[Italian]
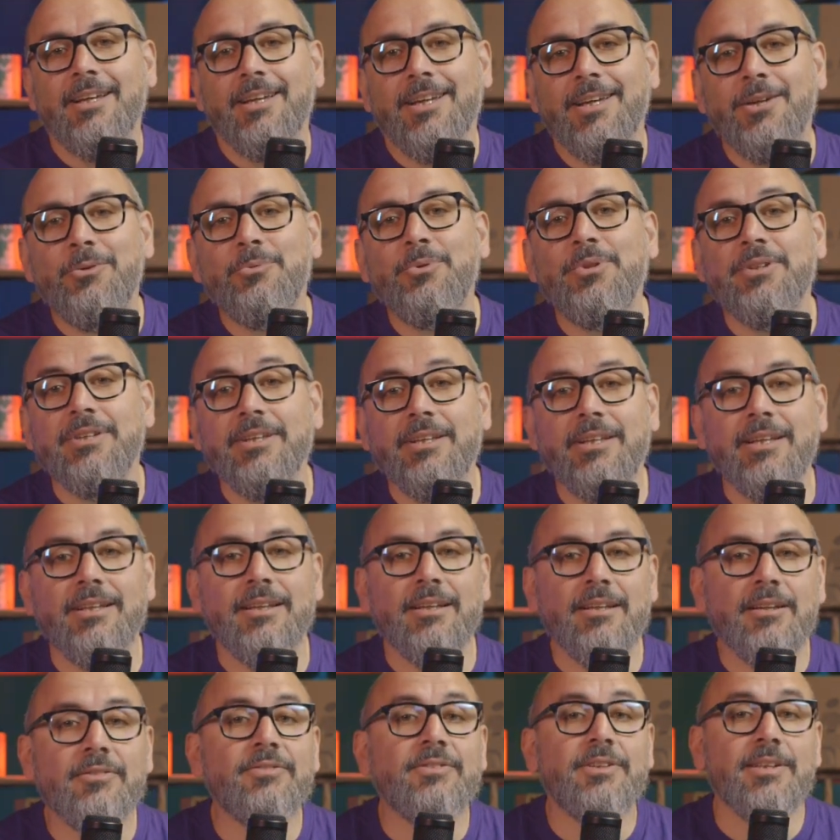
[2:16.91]
e quindi chiede
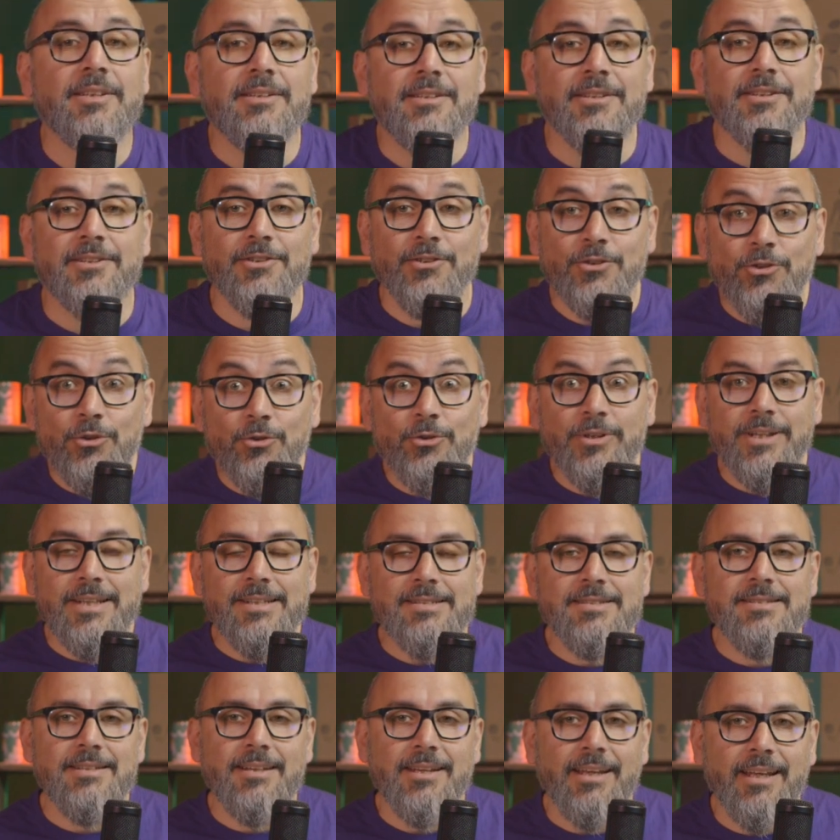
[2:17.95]
alla figlia di non
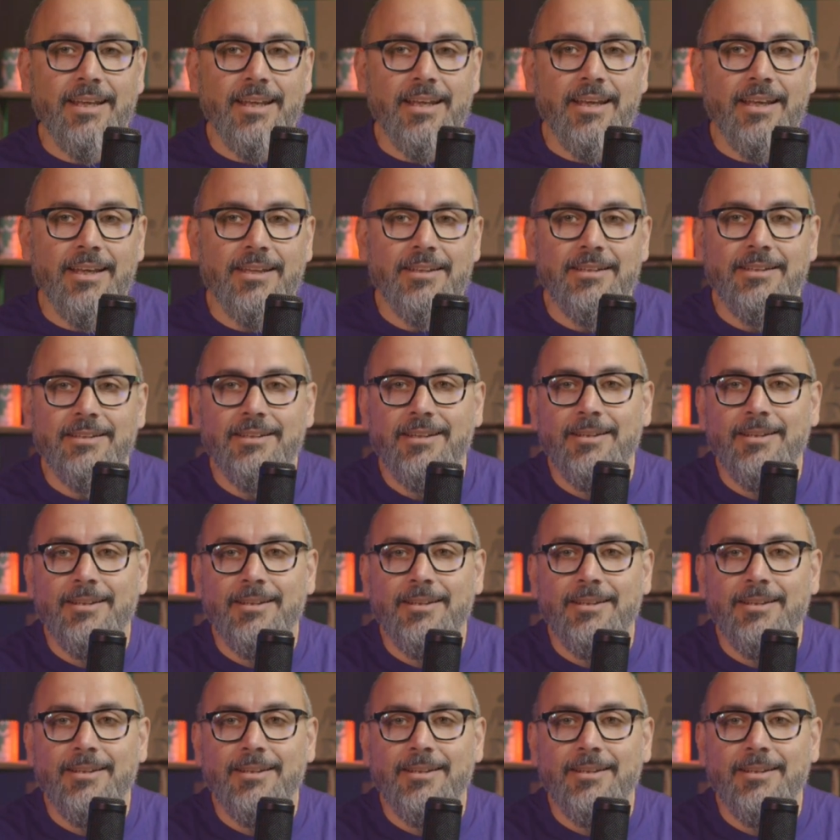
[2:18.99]
essere gay